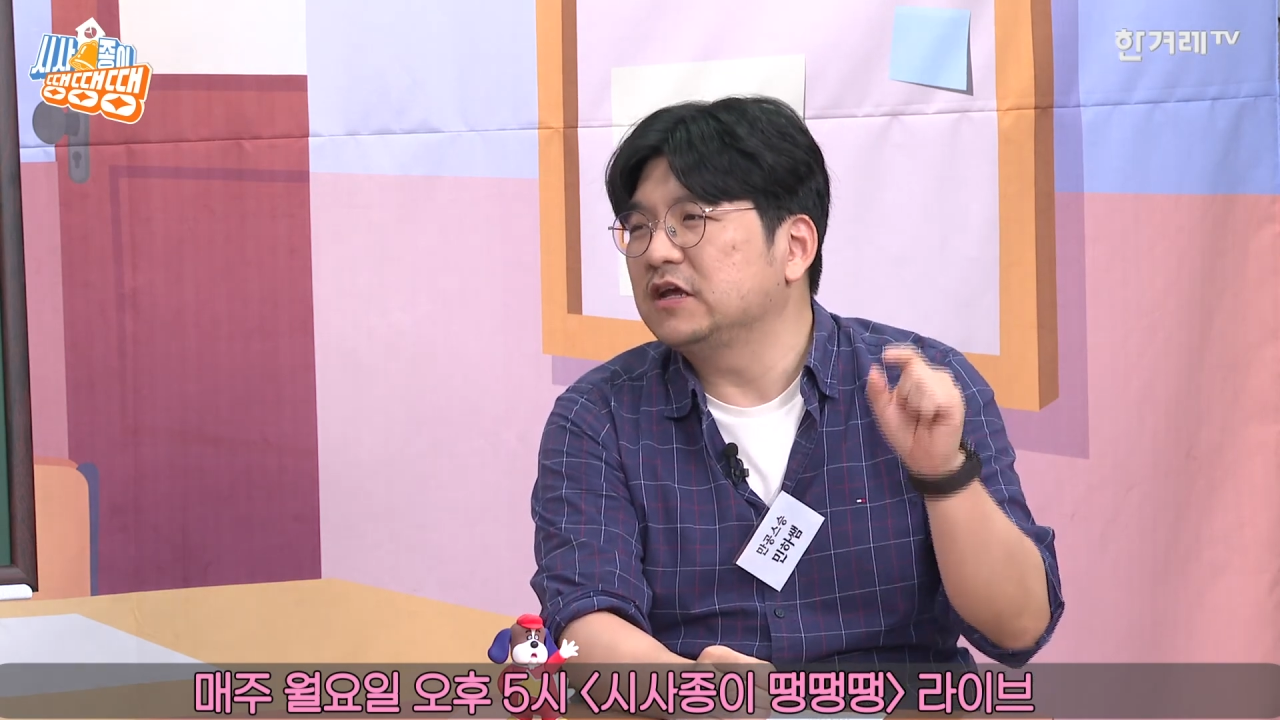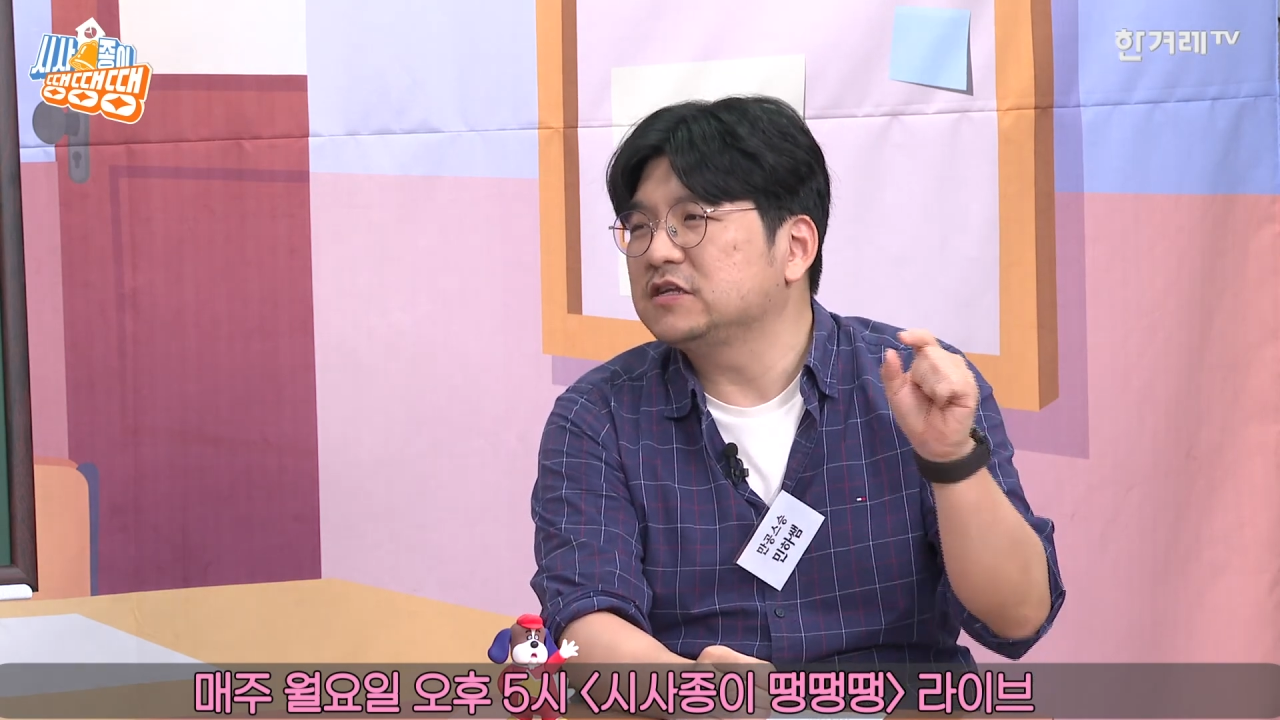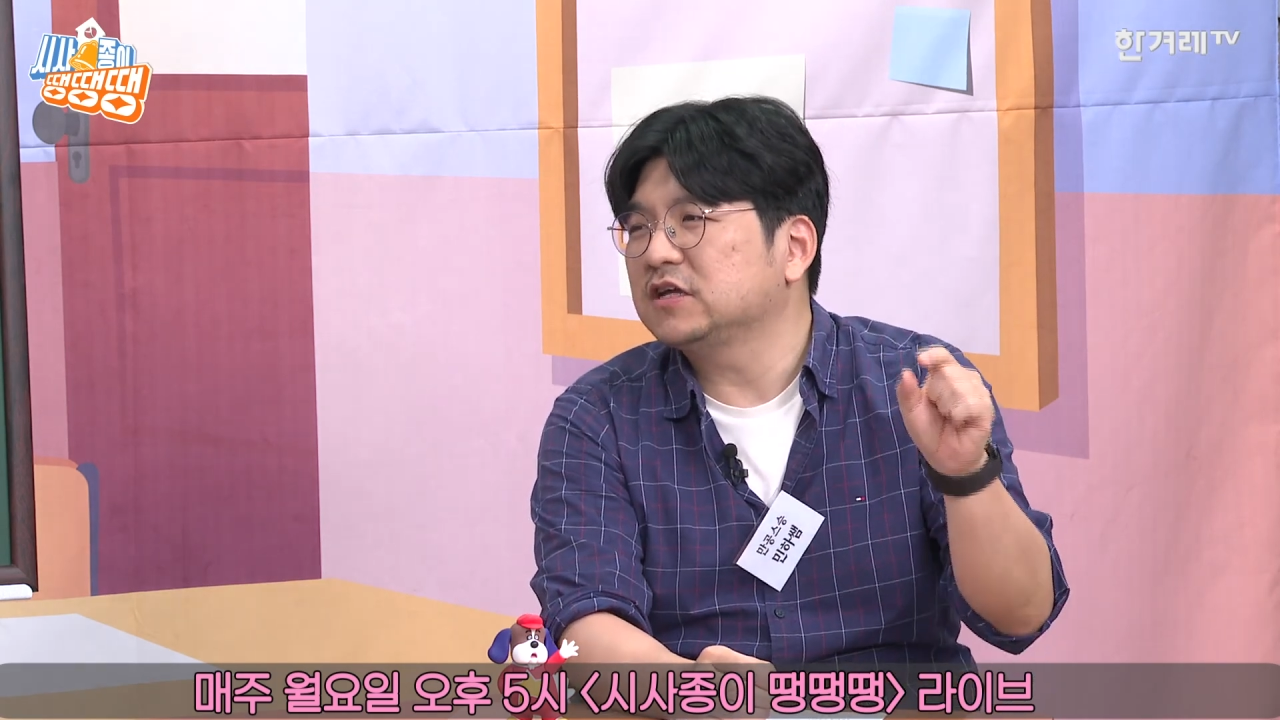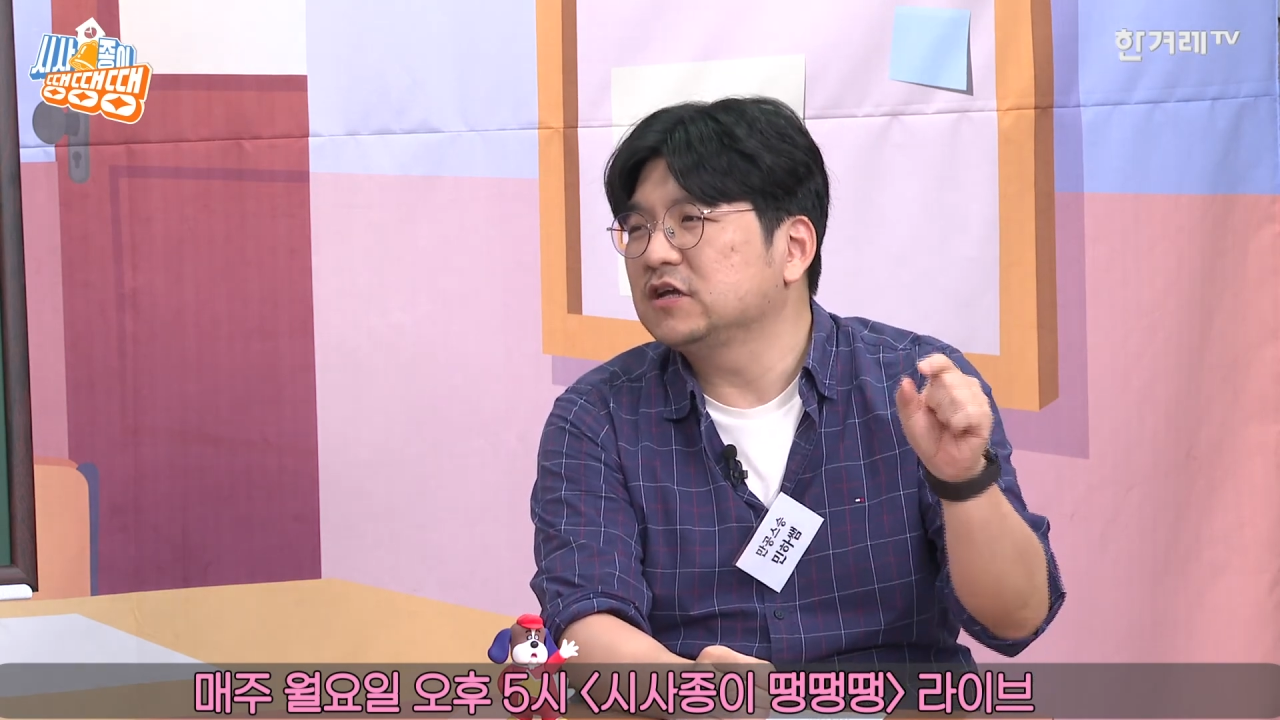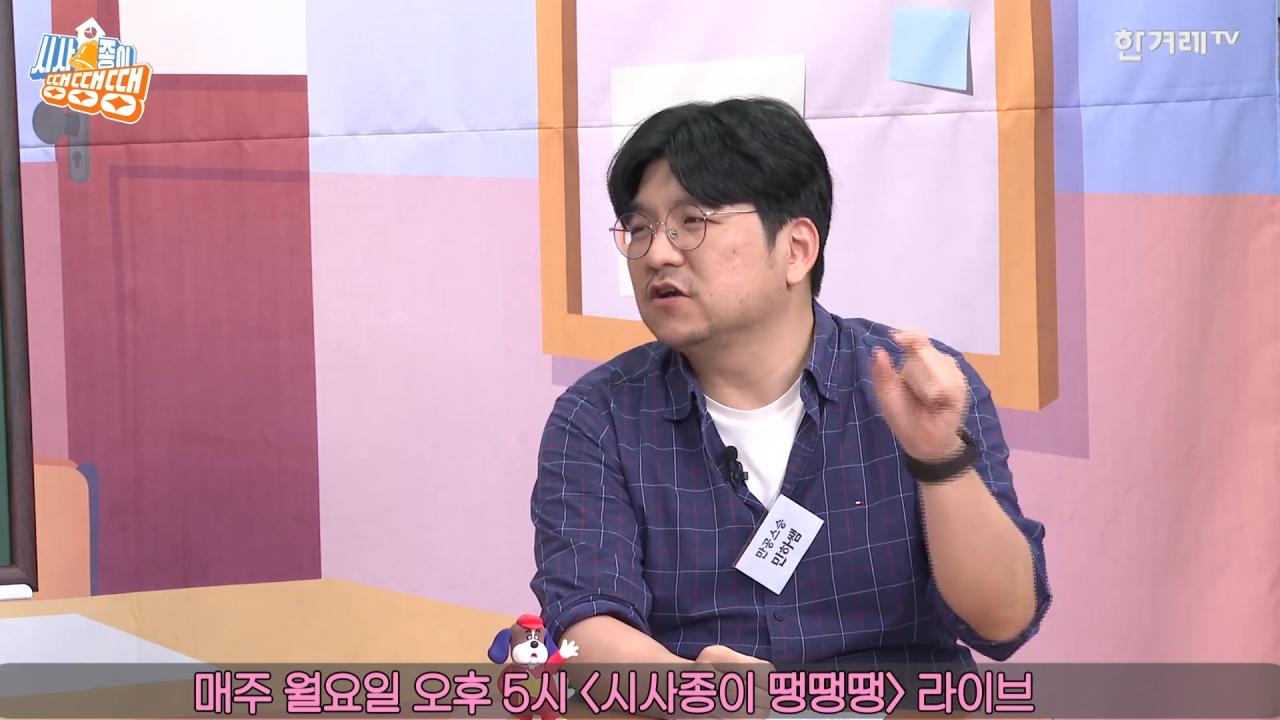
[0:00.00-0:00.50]

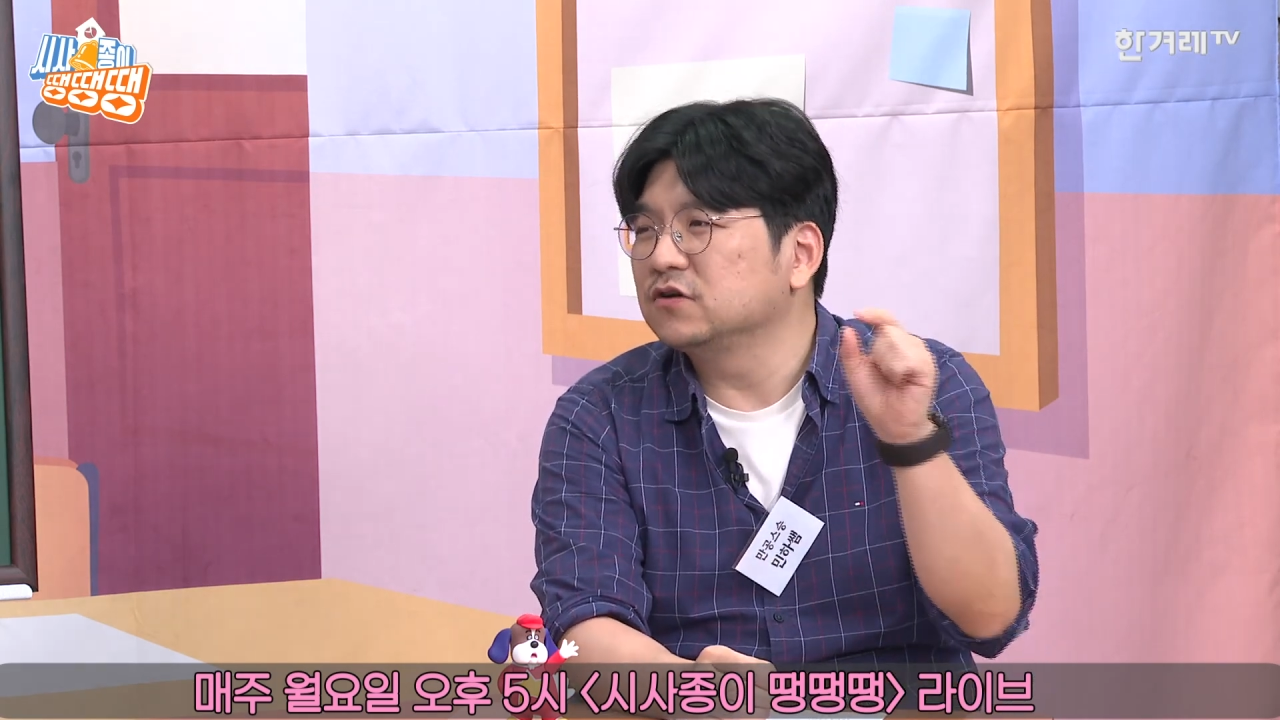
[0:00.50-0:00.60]
NHK 음.